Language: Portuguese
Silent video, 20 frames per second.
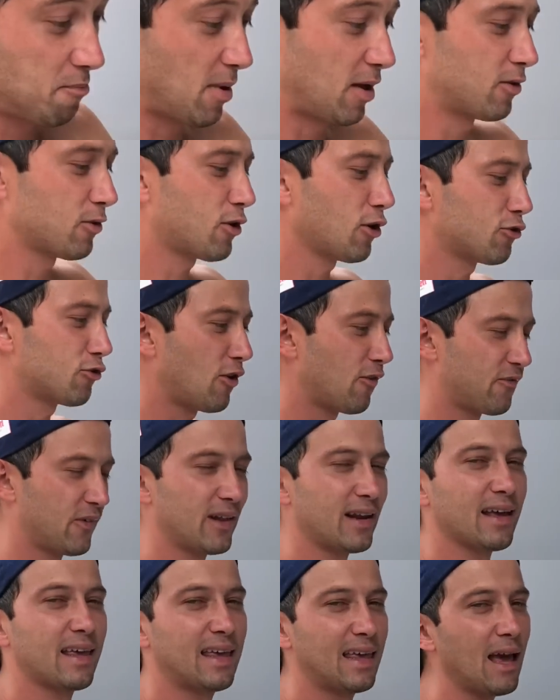Pelo que eu tô
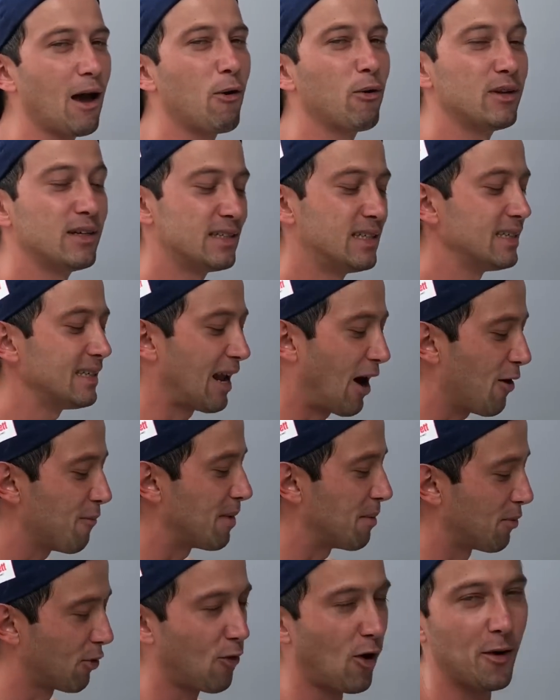vendo aqui, é original
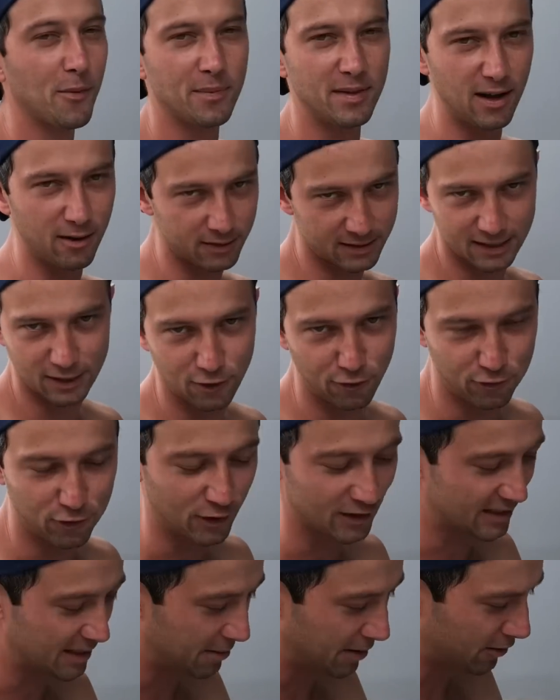mesmo o copo. Não que se não
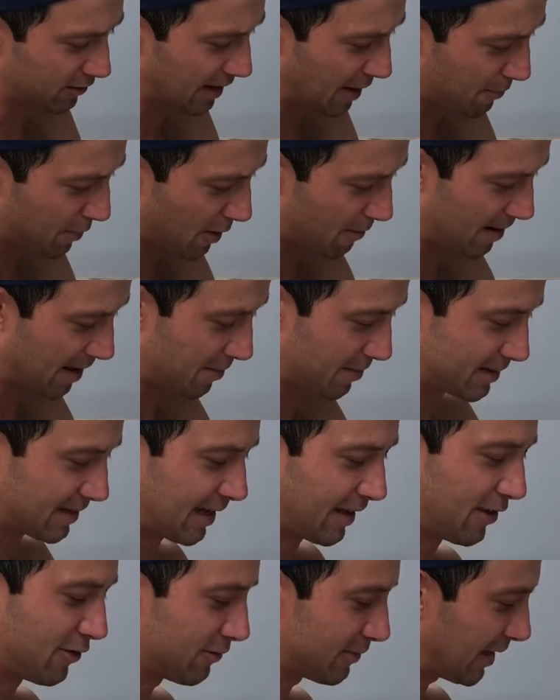fosse também não tem problema,
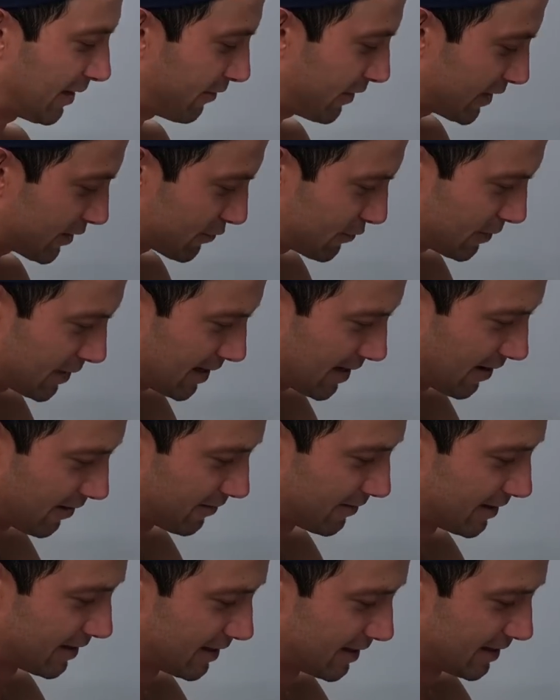tá? Eu não tenho frescura, não.
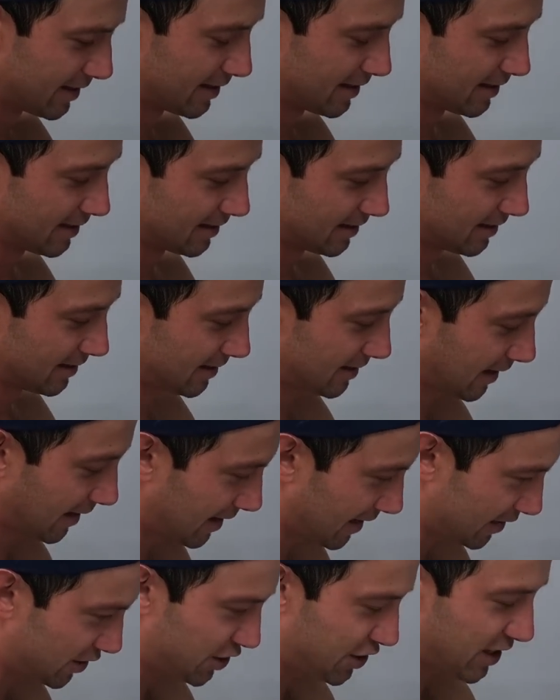Isso aqui
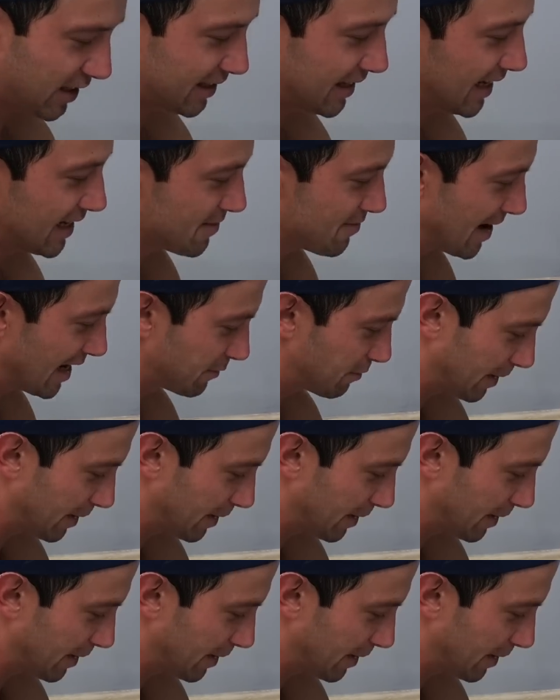é chique até demais.